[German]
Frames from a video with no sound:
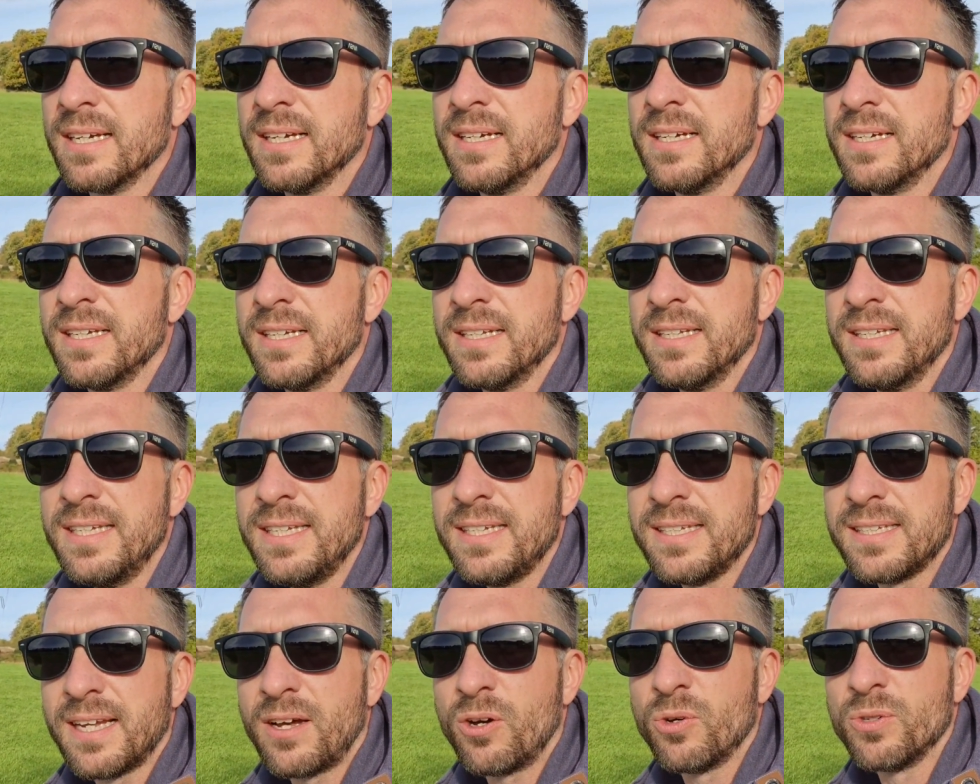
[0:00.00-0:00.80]
Äh,
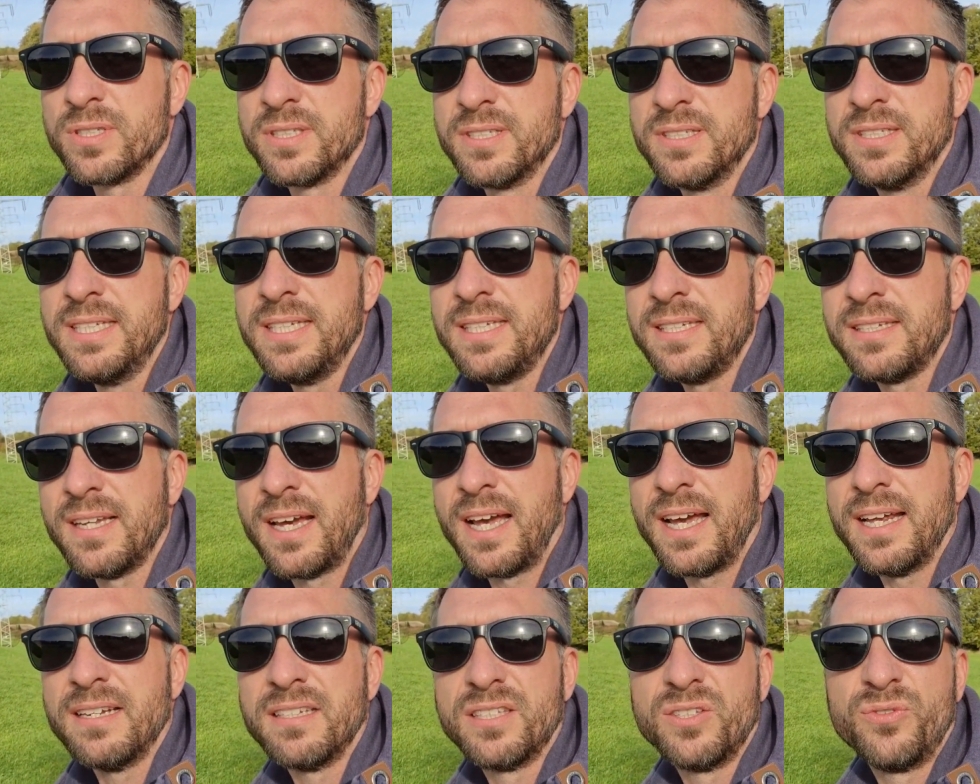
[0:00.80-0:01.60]
nicht aus
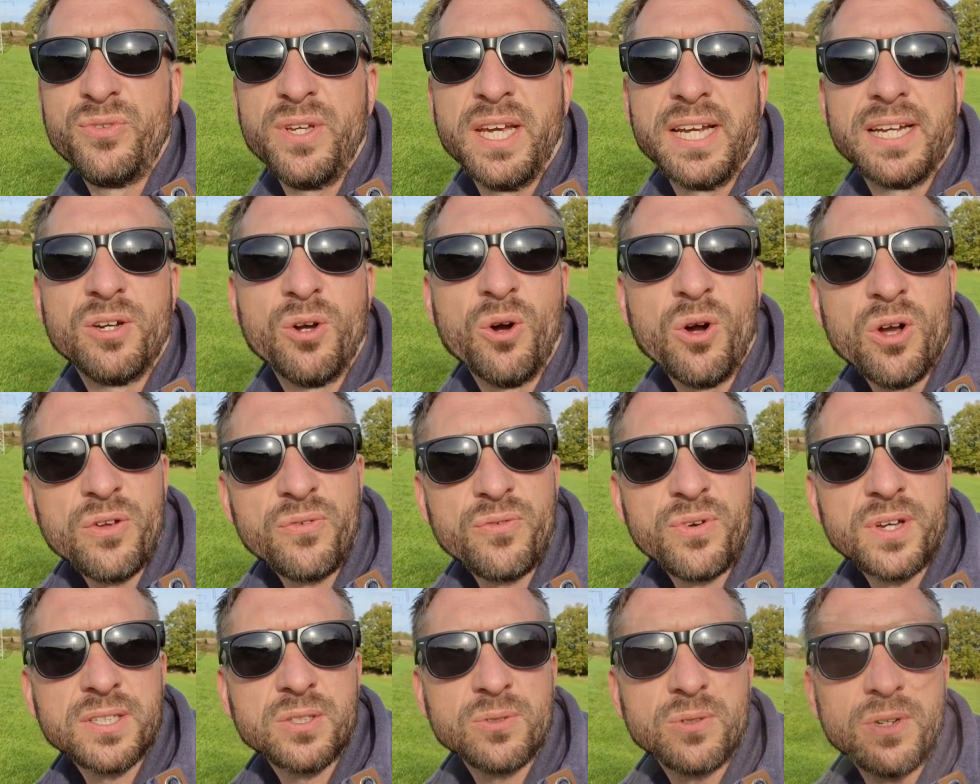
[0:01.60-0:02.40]
Sicht eines
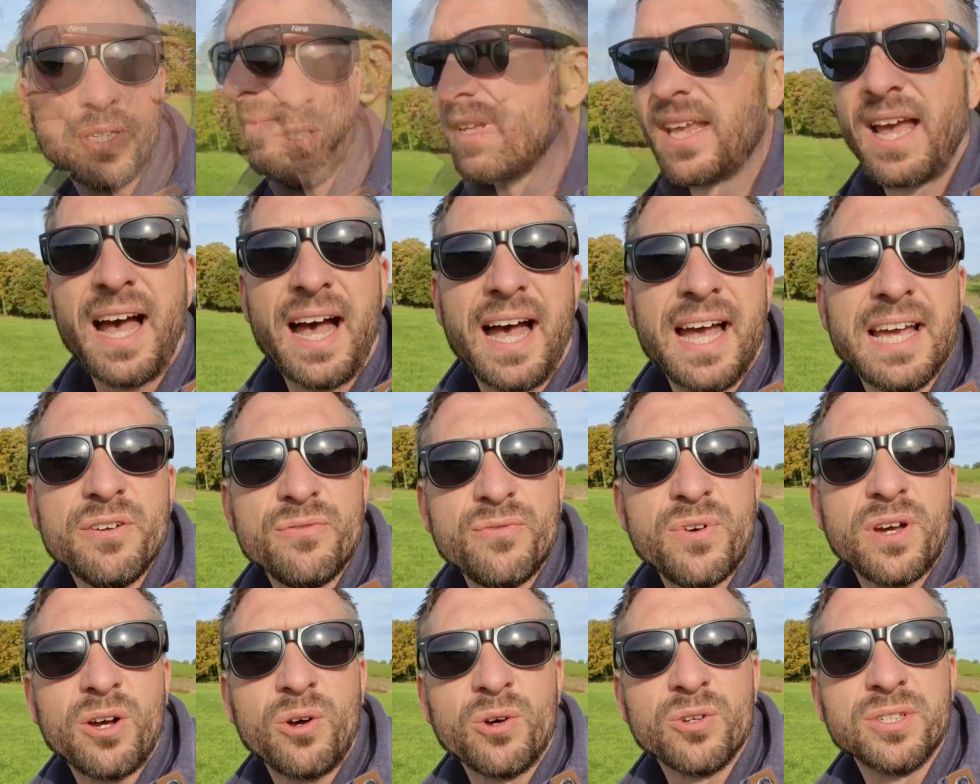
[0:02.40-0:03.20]
Verkäufers oder so,
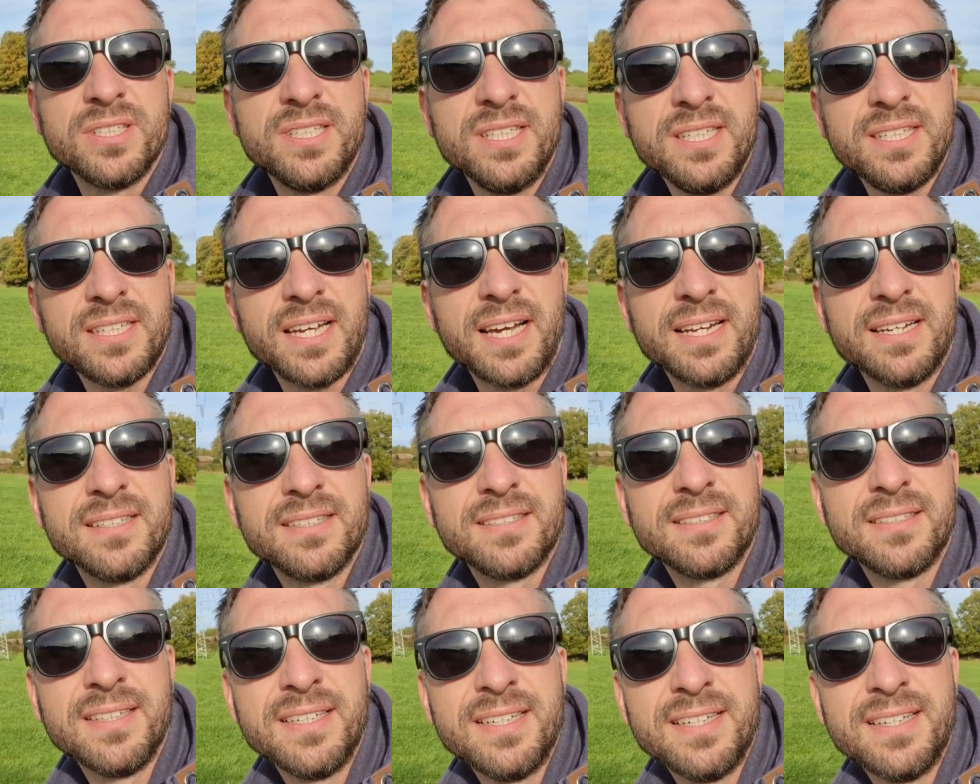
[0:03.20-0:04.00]
einfach aus Sicht
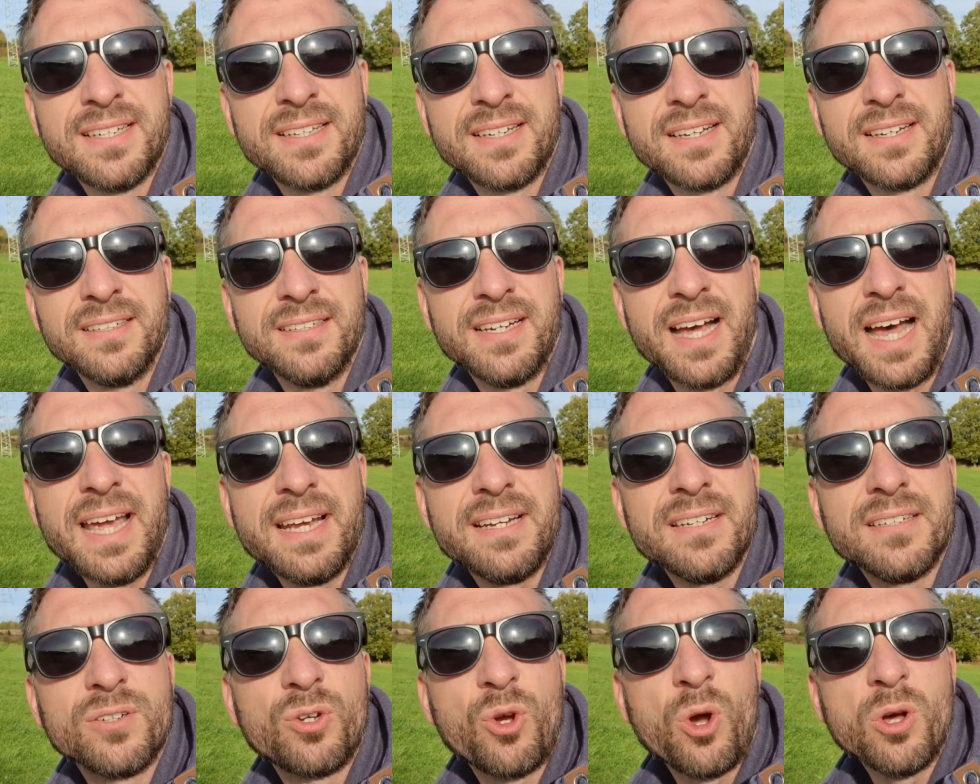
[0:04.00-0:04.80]
eines äh,
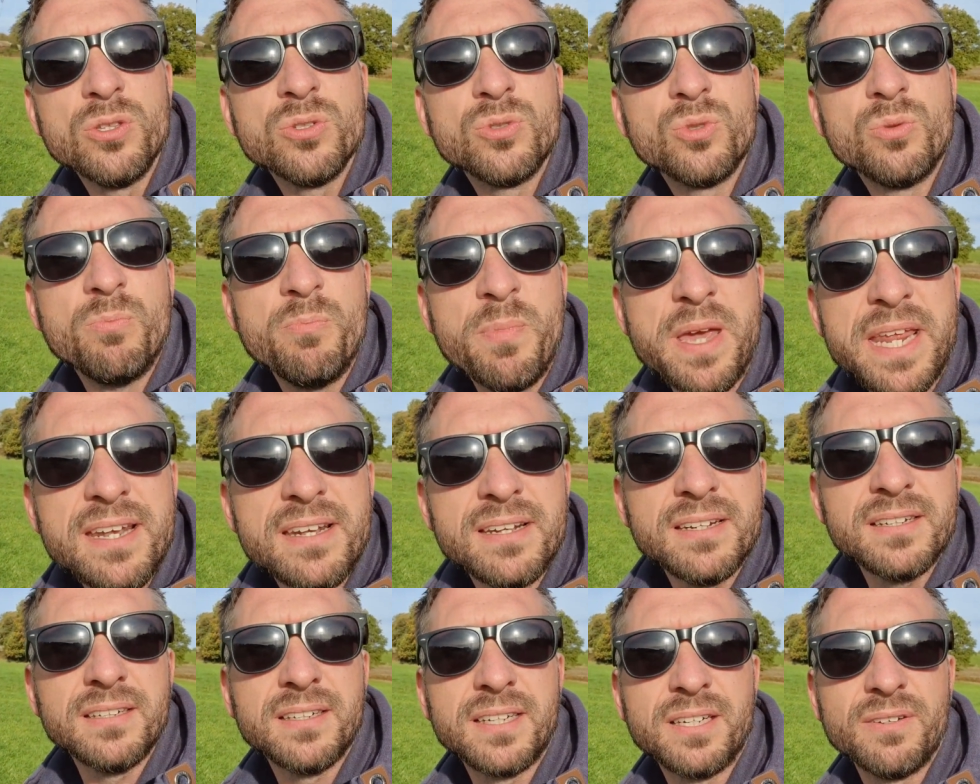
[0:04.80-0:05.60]
eigenen
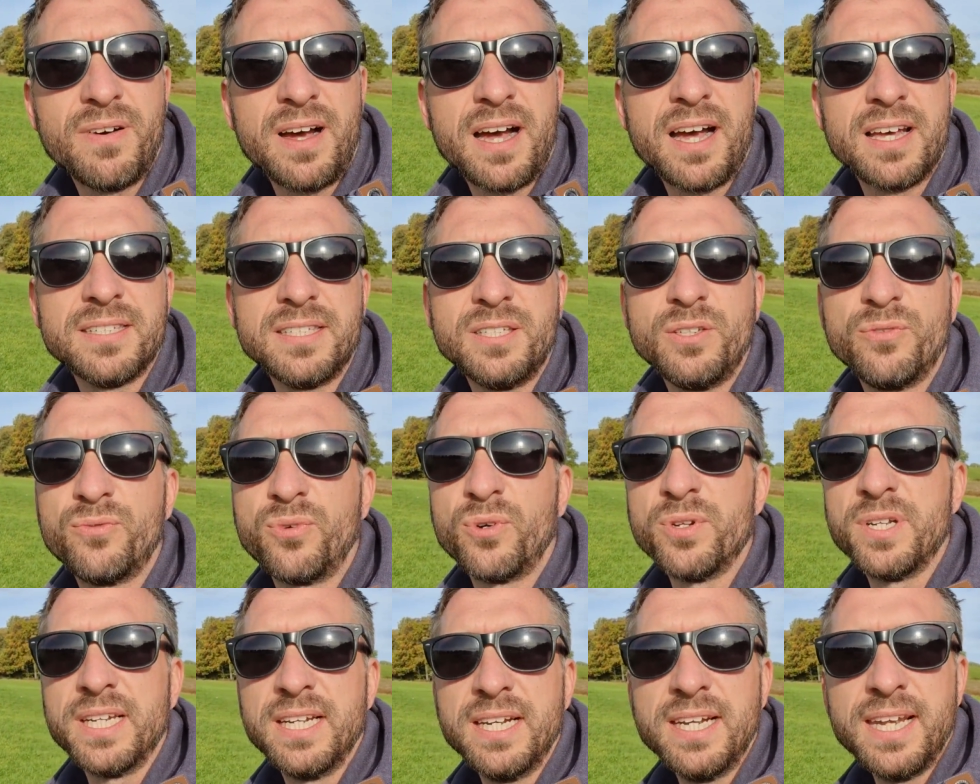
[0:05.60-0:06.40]
Konsumenten quasi
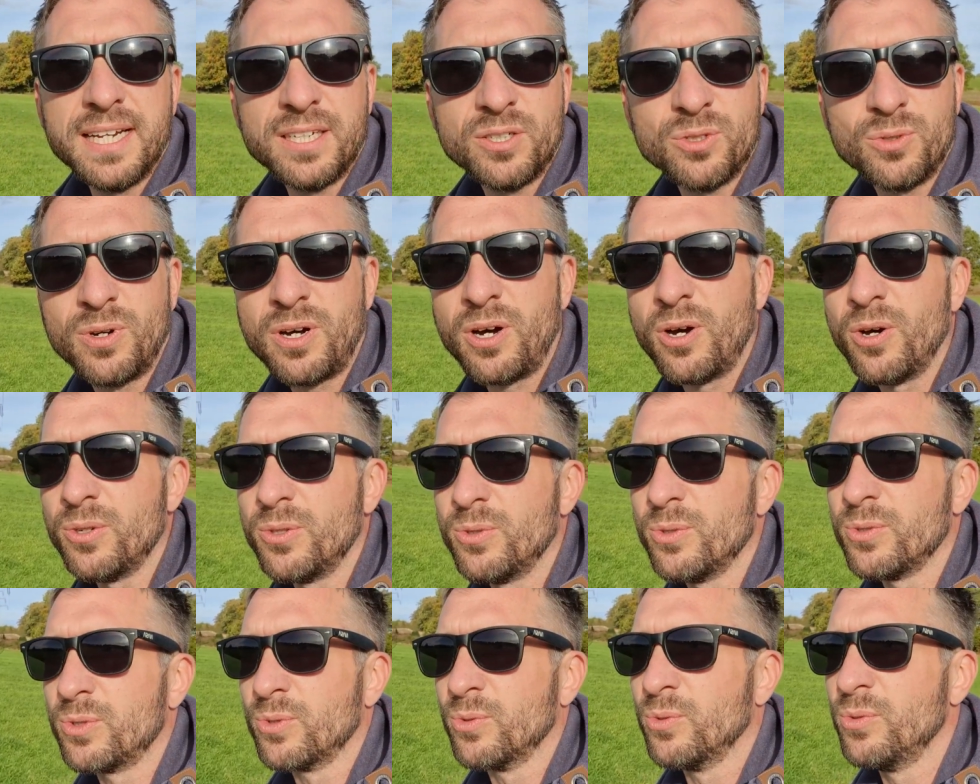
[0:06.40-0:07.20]
von
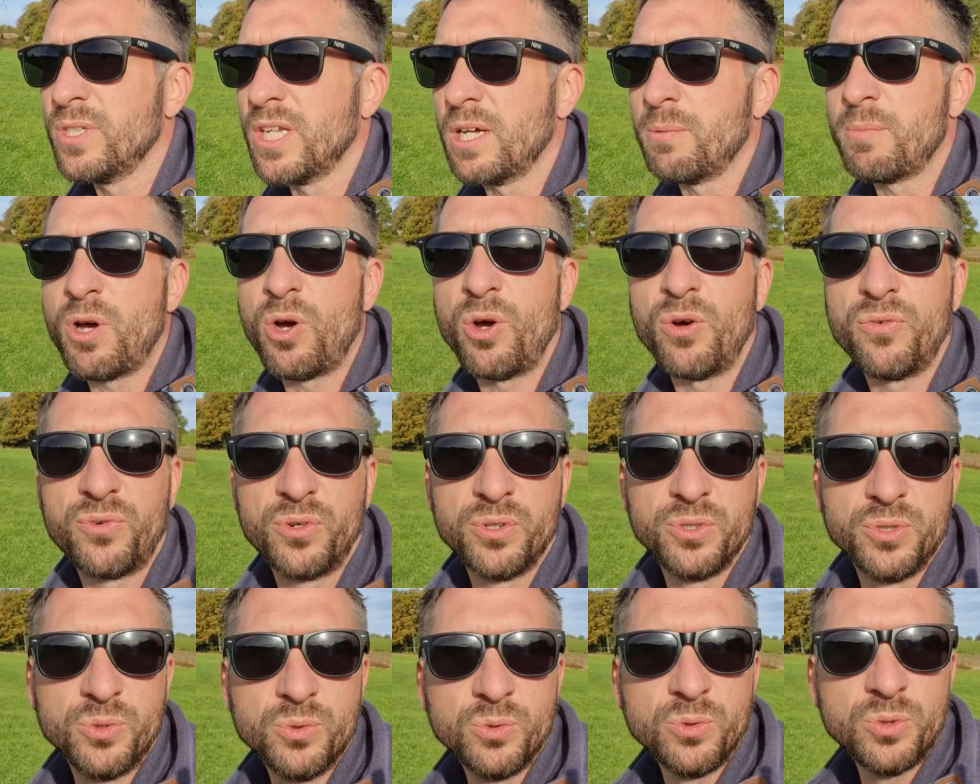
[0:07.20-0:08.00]
Elektroautos und aber auch
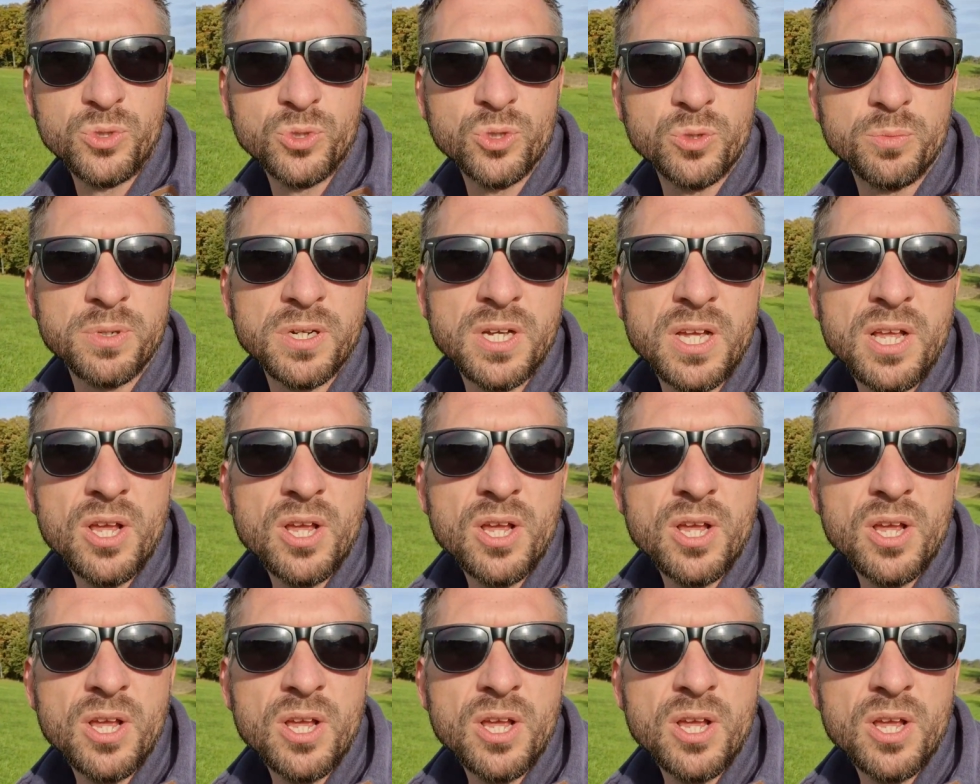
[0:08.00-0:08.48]
von YouTube